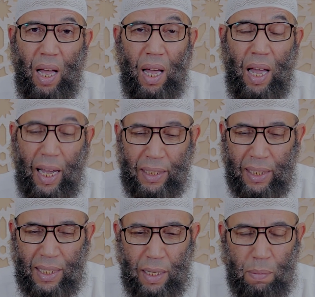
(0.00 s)
ها
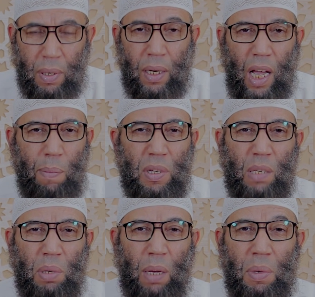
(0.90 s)
تنستثمر
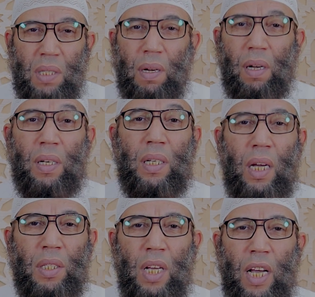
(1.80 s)
حماس الميت حماس
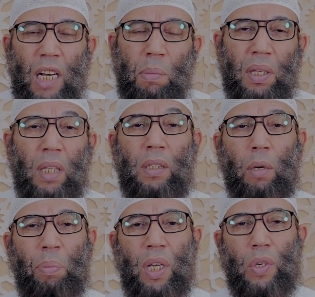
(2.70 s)
الناس المرضى
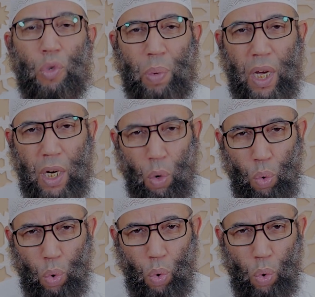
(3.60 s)
تنربي
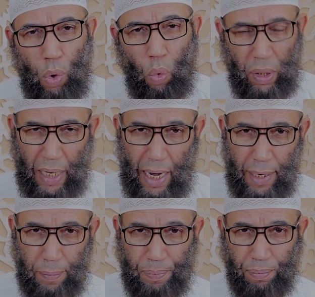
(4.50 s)
سبحانه
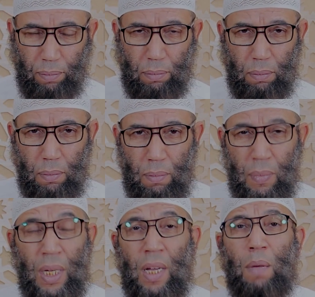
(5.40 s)
وتعالى
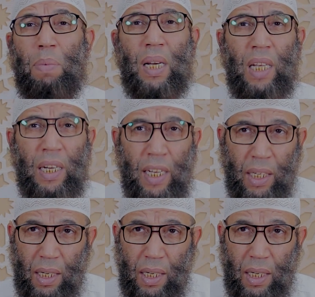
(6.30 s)
ما خلي حنا